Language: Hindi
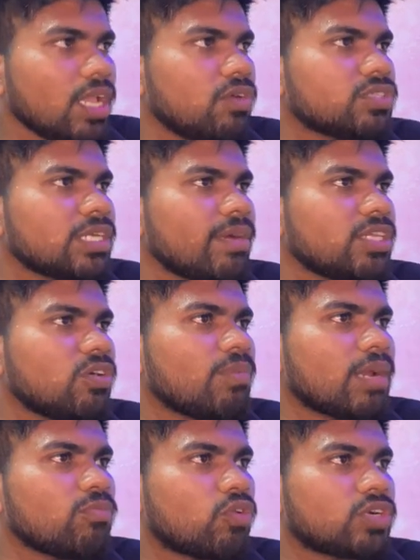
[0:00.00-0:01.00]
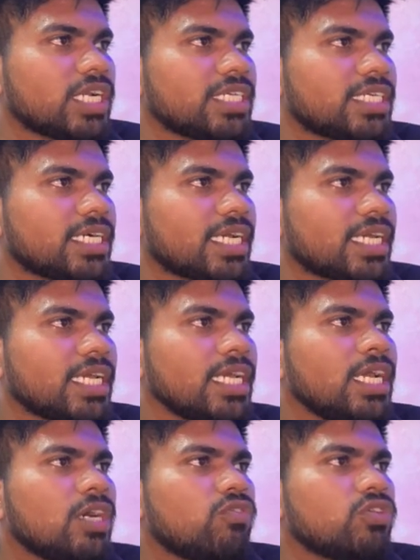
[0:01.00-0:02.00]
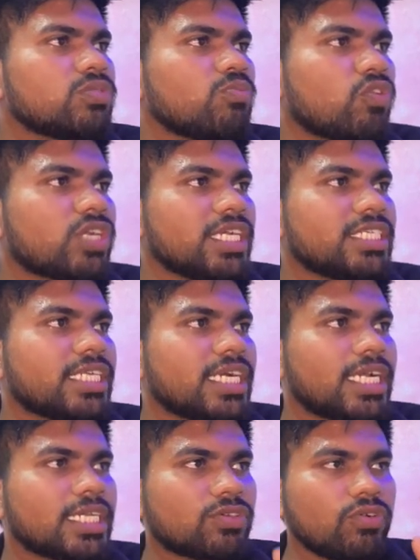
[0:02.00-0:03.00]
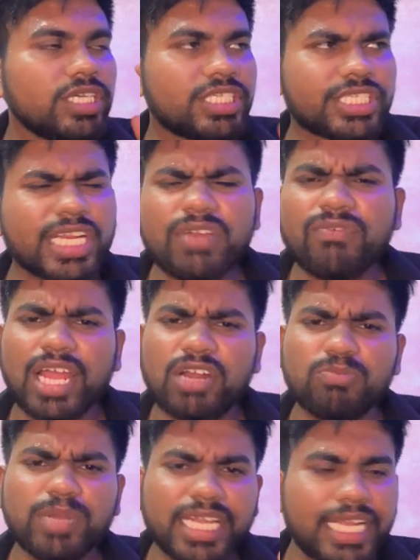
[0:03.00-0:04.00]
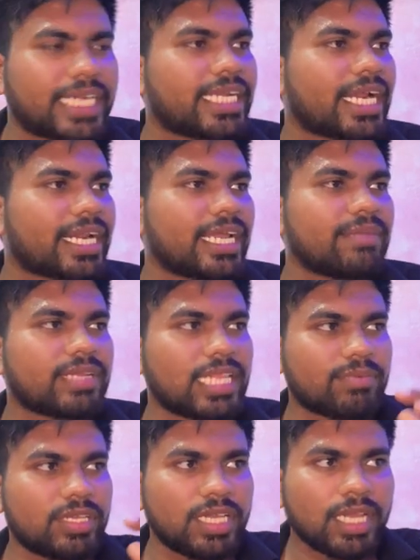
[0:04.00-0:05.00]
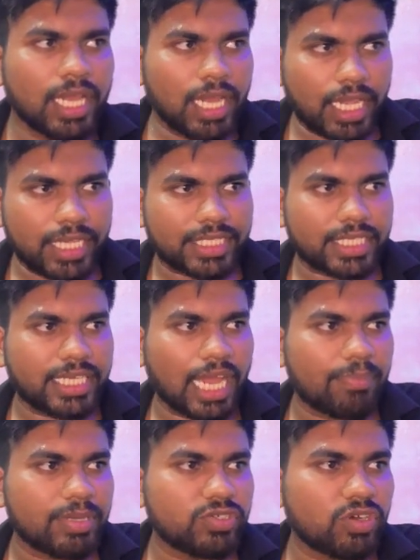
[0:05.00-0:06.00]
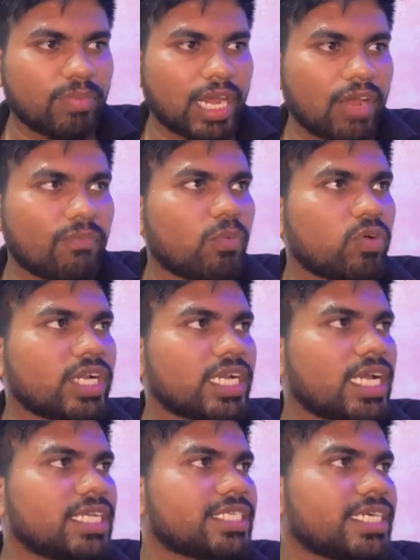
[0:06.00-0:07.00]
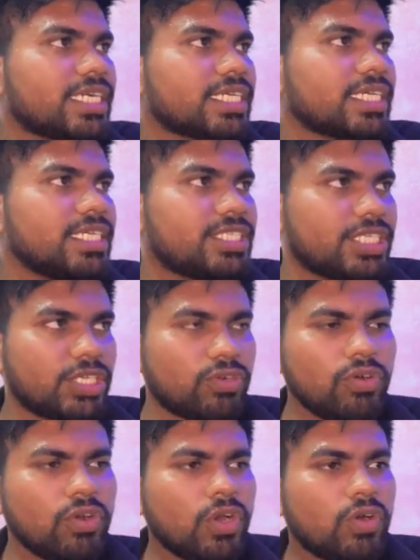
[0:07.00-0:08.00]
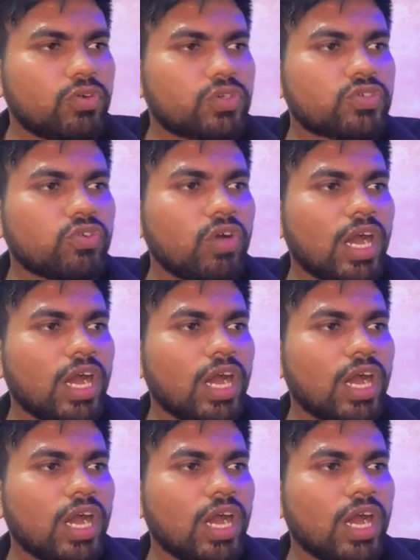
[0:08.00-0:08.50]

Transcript: उसके बाद जो हमारा मोटर स्टेटस है उस मोटर स्टेटस को स्ट्रिंग वैल्यू में गेट कर रहे हैं मतलब कि यहाँ पे जो हमारा मोटर का स्टेटस है ज़ीरो उसको